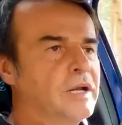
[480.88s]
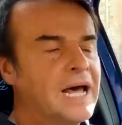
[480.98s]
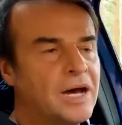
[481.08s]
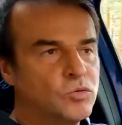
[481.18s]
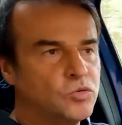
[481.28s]

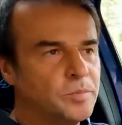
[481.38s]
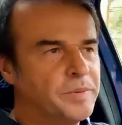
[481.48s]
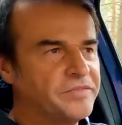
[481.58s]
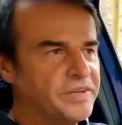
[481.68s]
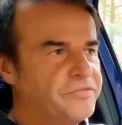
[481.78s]
l'auto
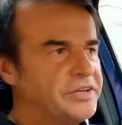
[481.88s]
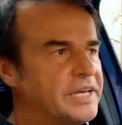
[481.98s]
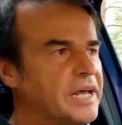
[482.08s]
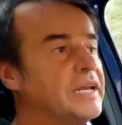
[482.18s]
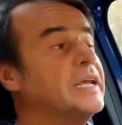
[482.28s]
per
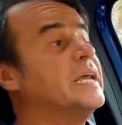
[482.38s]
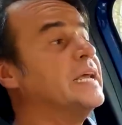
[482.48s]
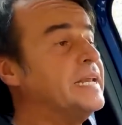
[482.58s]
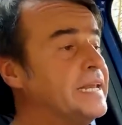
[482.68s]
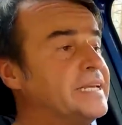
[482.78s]
verificarli,
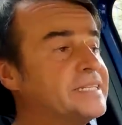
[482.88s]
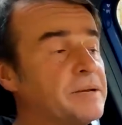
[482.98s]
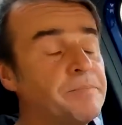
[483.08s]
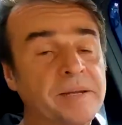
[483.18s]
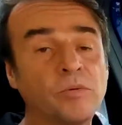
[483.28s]
lì
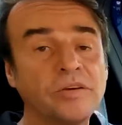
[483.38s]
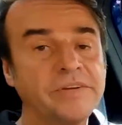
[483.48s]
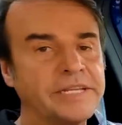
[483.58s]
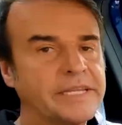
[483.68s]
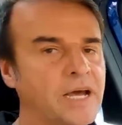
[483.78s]
sapremo la
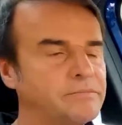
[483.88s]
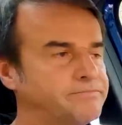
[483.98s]
verità.